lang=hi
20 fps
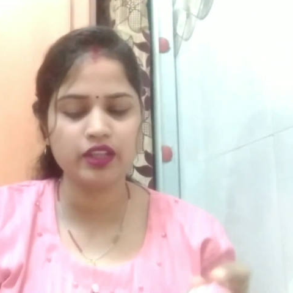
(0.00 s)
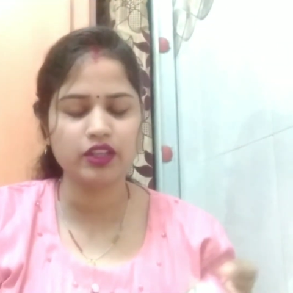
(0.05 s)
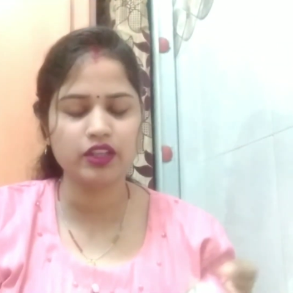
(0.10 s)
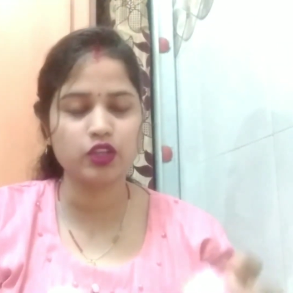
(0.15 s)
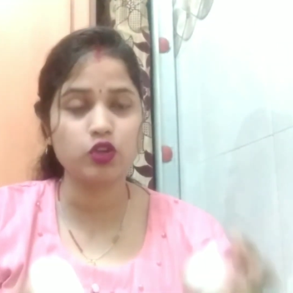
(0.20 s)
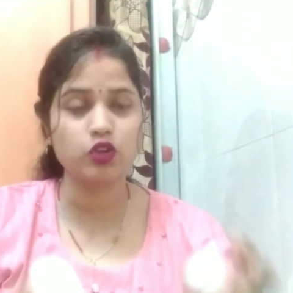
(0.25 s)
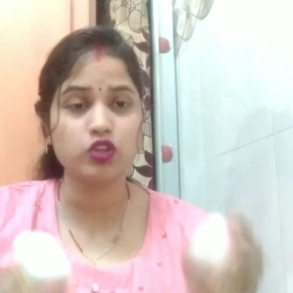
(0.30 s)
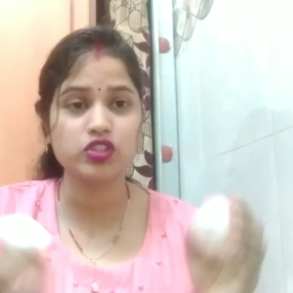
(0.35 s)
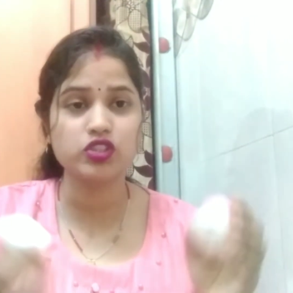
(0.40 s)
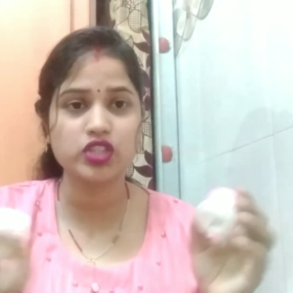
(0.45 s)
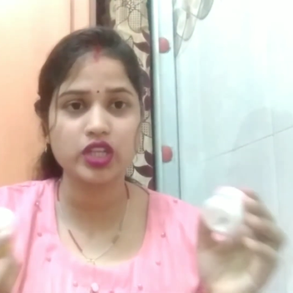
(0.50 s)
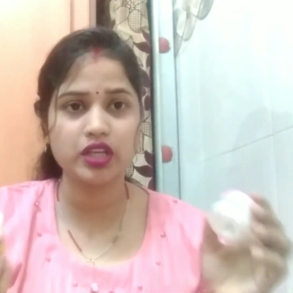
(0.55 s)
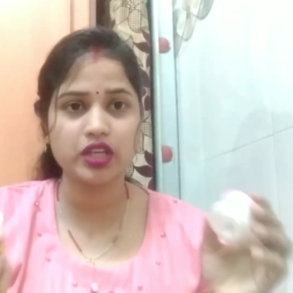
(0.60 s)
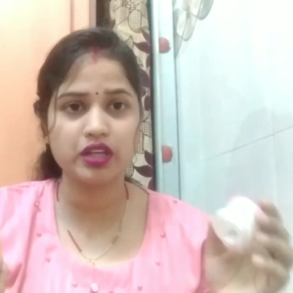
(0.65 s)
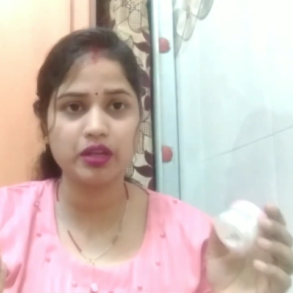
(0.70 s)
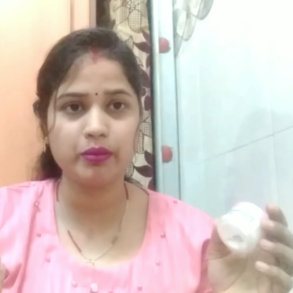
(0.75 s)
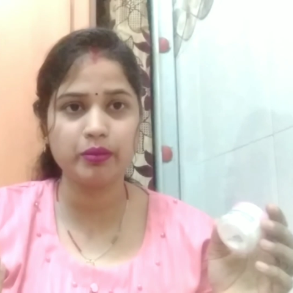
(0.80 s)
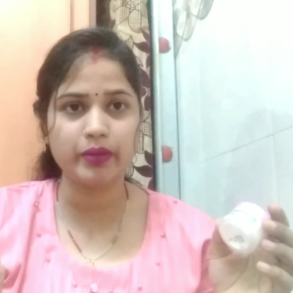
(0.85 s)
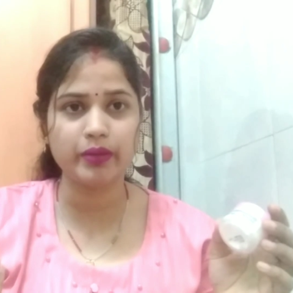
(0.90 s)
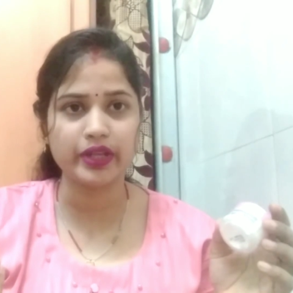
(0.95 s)
कि कौन सा
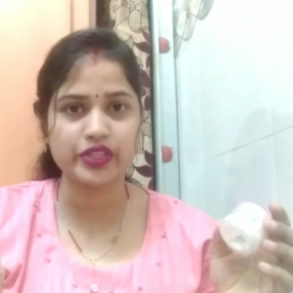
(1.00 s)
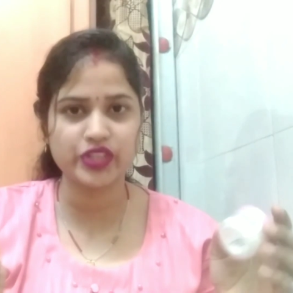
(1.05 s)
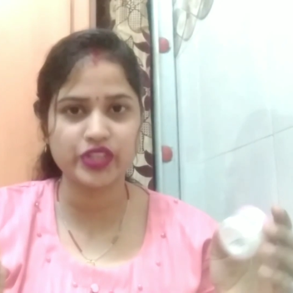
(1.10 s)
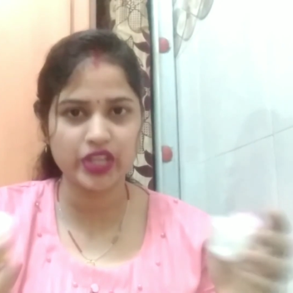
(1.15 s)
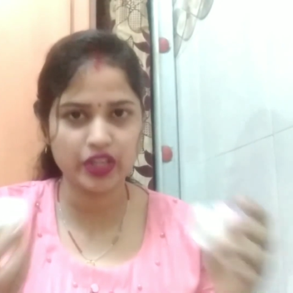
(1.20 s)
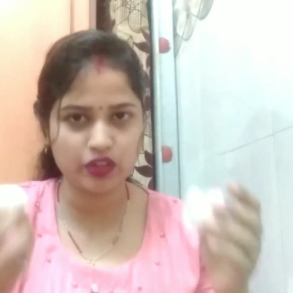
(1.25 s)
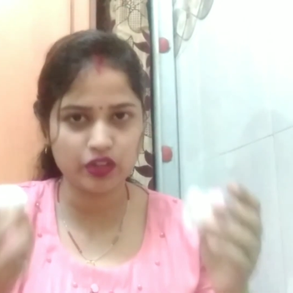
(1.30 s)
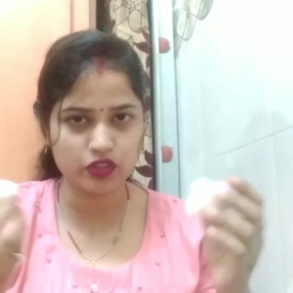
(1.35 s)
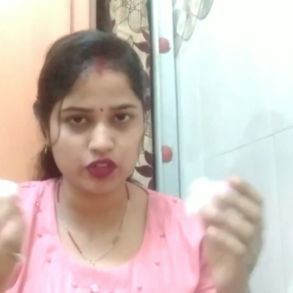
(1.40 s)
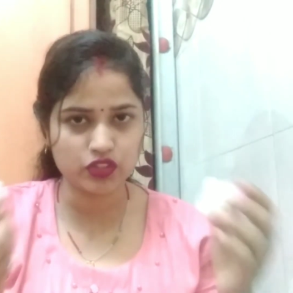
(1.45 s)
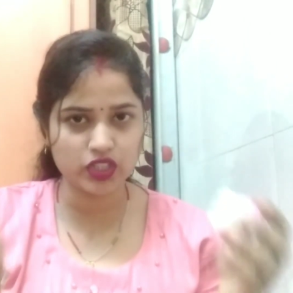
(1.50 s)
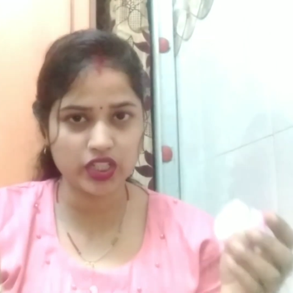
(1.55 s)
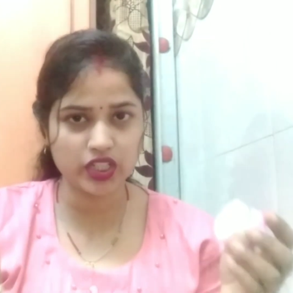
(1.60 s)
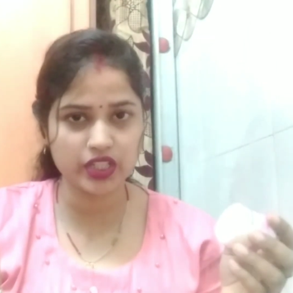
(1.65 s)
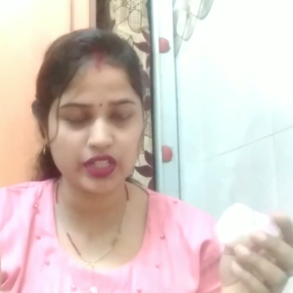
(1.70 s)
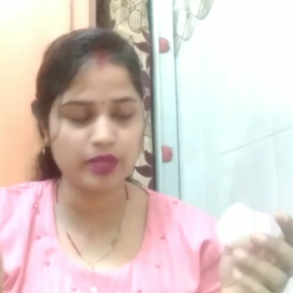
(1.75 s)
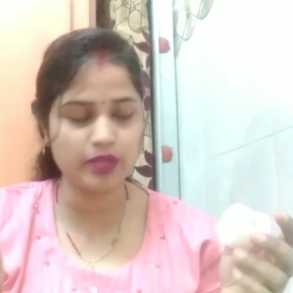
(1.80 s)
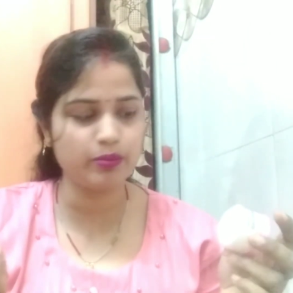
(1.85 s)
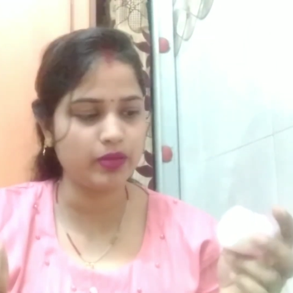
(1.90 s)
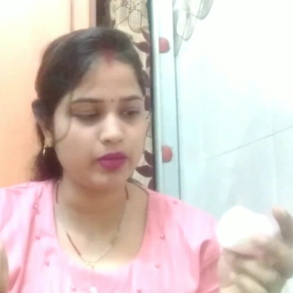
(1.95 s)
क्रीम अच्छा है कौन सा
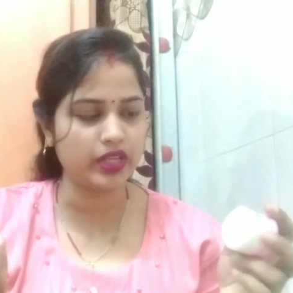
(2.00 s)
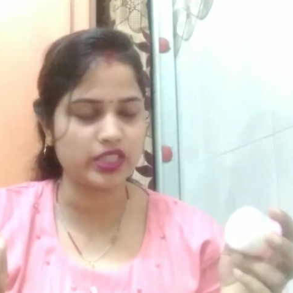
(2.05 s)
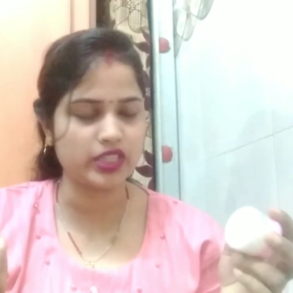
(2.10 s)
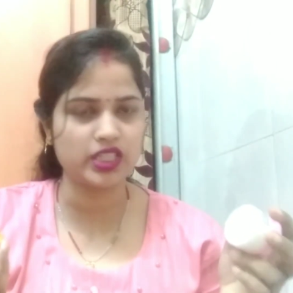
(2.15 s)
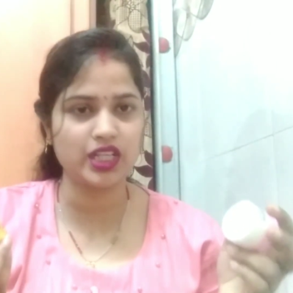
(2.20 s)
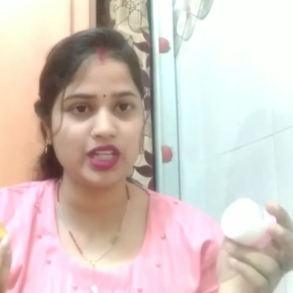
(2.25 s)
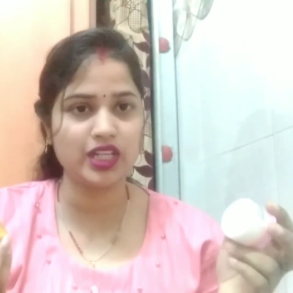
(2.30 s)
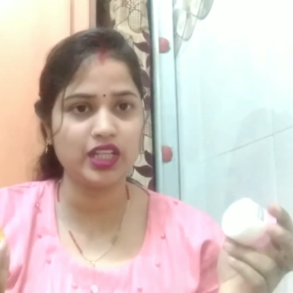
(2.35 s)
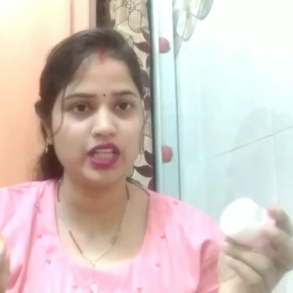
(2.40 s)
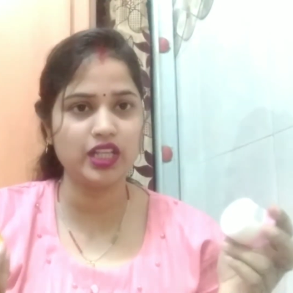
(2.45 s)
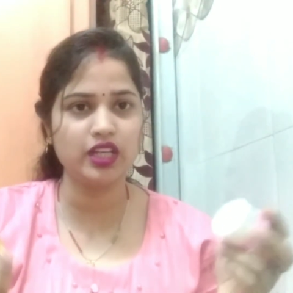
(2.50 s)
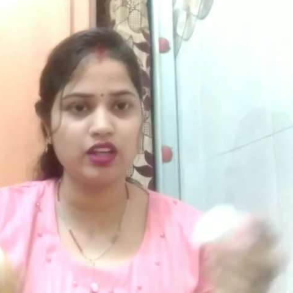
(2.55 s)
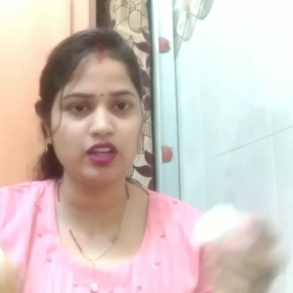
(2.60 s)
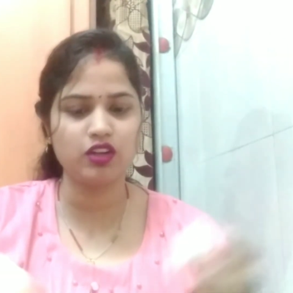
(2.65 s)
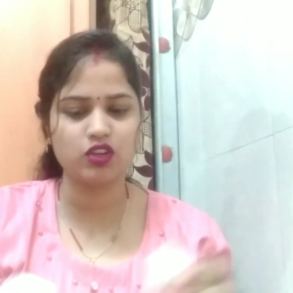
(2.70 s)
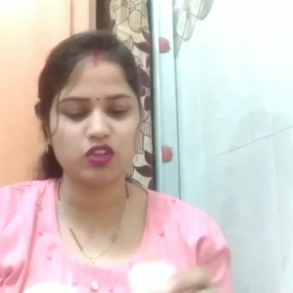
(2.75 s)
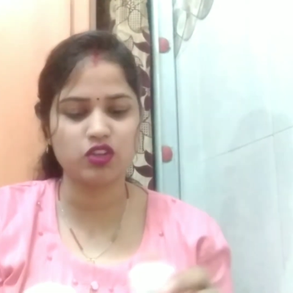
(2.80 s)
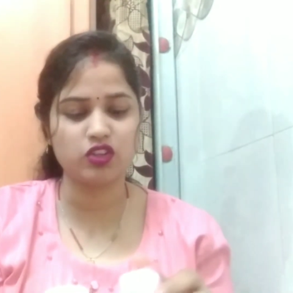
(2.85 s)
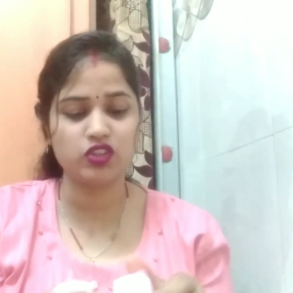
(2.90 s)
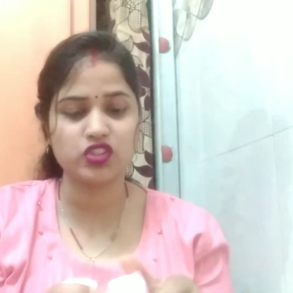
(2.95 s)
क्रीम अच्छा नहीं है
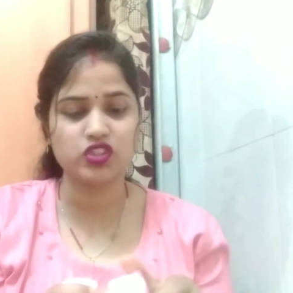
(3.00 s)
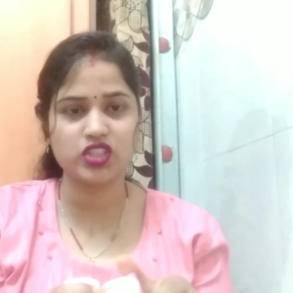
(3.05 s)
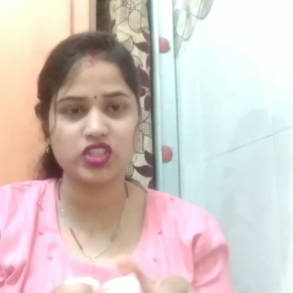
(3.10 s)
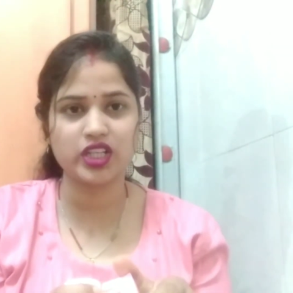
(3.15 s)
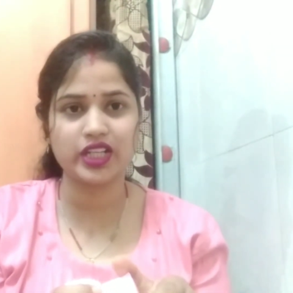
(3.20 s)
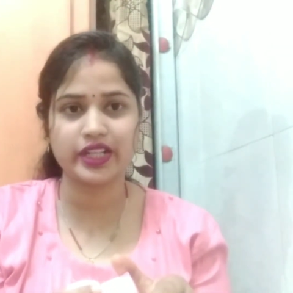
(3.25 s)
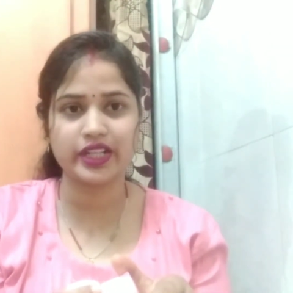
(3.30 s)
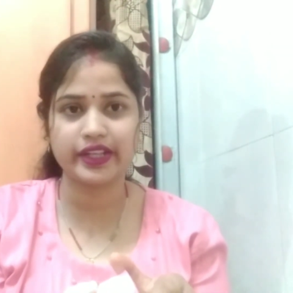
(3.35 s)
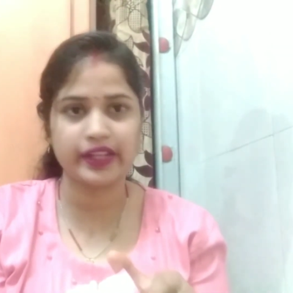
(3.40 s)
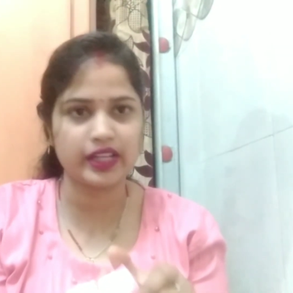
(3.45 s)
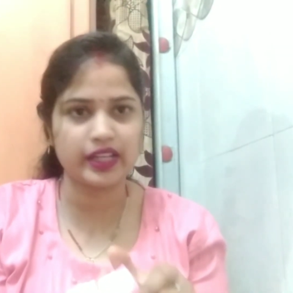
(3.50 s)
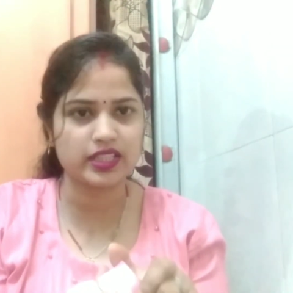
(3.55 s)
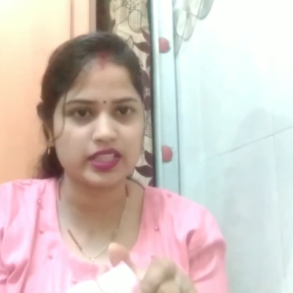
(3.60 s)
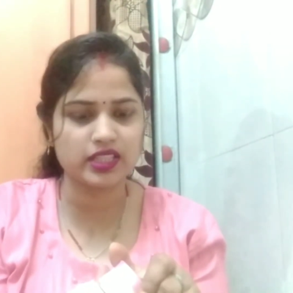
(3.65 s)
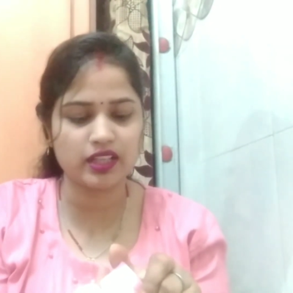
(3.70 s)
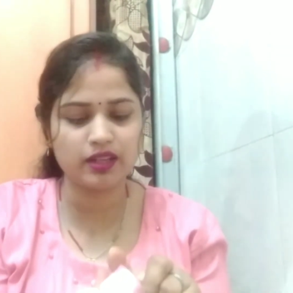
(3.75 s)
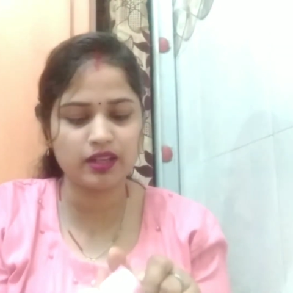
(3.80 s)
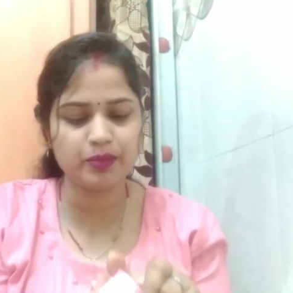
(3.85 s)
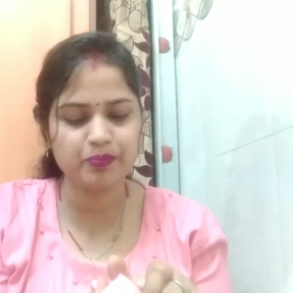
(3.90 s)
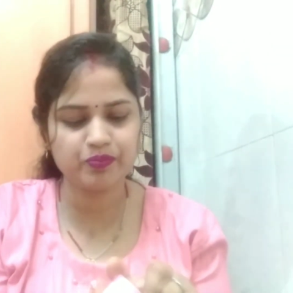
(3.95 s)
और कौन सा
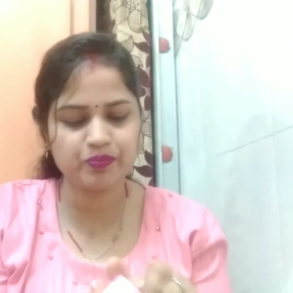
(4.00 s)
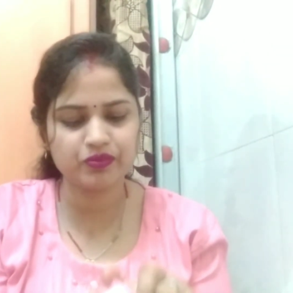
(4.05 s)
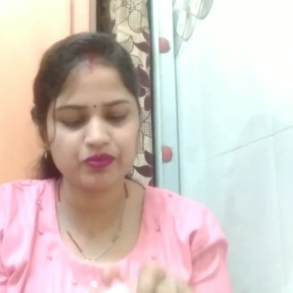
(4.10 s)
कैसा